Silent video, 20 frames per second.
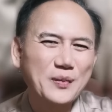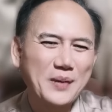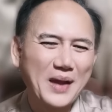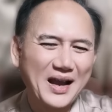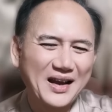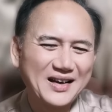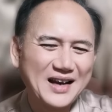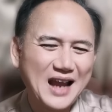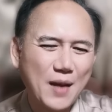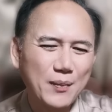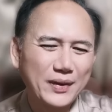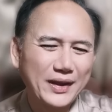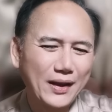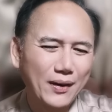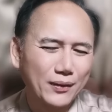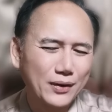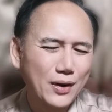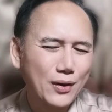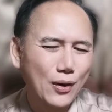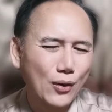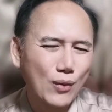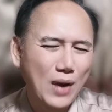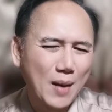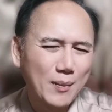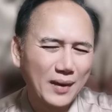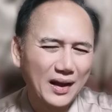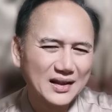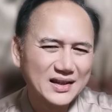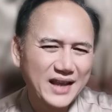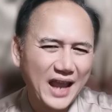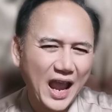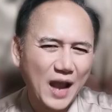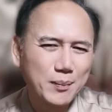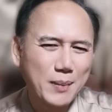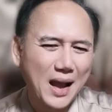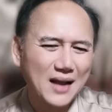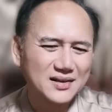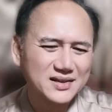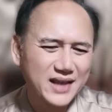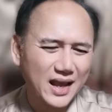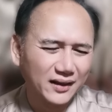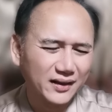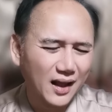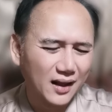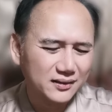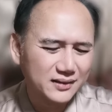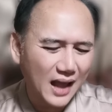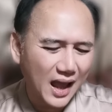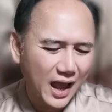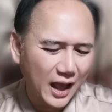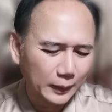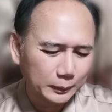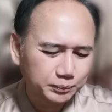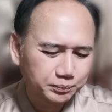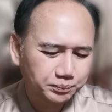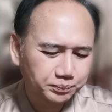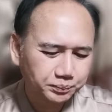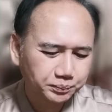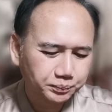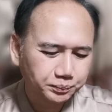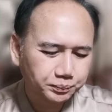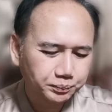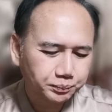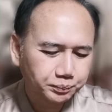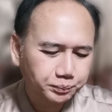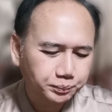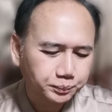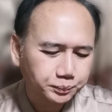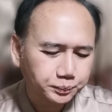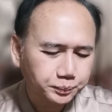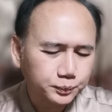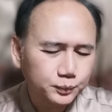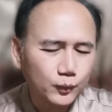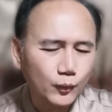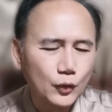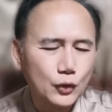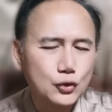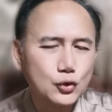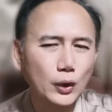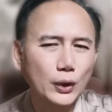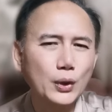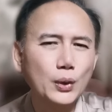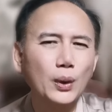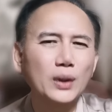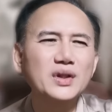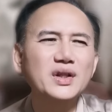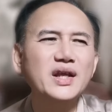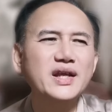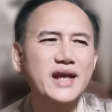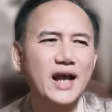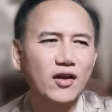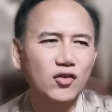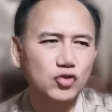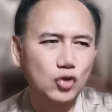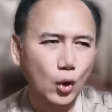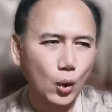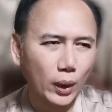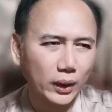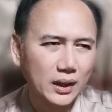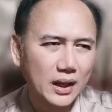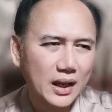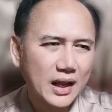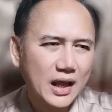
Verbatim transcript: นะครับ เกี่ยวกับเรื่องของความขัดแย้งปากเสียงต่างๆ ส่วนคนที่ยังโสด